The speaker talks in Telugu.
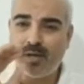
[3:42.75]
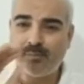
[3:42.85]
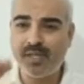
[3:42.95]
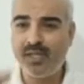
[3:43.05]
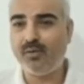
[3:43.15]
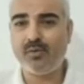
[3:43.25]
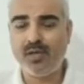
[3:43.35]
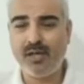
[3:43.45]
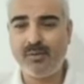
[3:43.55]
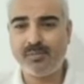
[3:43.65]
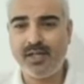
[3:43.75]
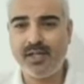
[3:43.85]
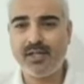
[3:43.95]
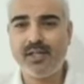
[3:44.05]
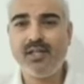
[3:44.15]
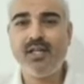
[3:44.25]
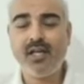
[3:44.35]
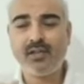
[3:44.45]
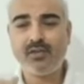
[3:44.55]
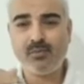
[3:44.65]
వెళితే
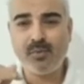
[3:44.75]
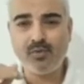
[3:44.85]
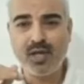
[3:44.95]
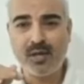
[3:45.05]
చిరస్థాయిగా